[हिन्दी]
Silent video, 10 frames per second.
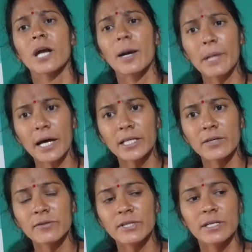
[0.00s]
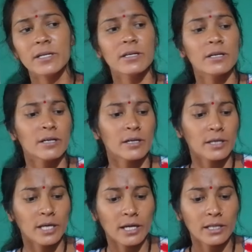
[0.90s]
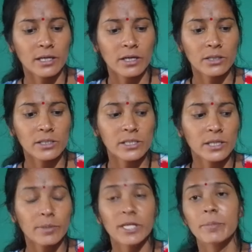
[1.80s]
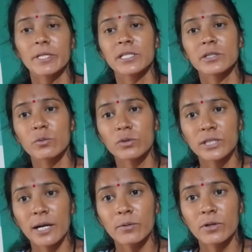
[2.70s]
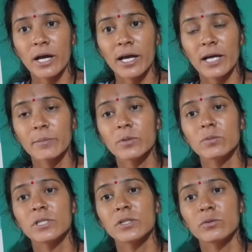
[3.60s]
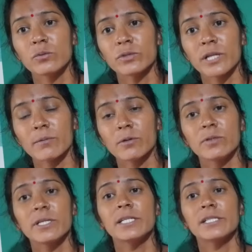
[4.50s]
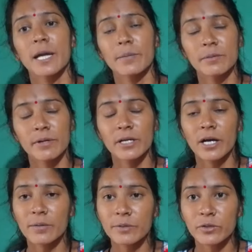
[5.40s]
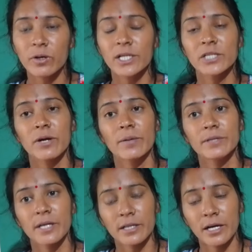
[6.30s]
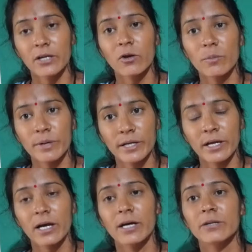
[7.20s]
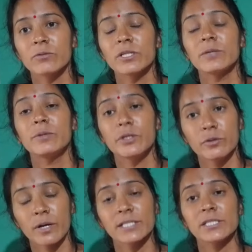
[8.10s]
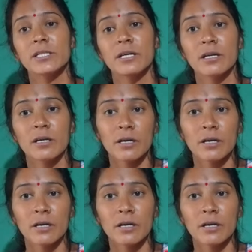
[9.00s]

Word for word: कमला देवी ने क्या कहते हैं इसने मेरे पति से कुत्ता बोला यार मैं उनसे क्यों कुत्ता बोलूंगी इस टाइप की मैंने हर वीडियो का जवाब दिया था हर कमेंट का हर उनकी वीडियो का जिसने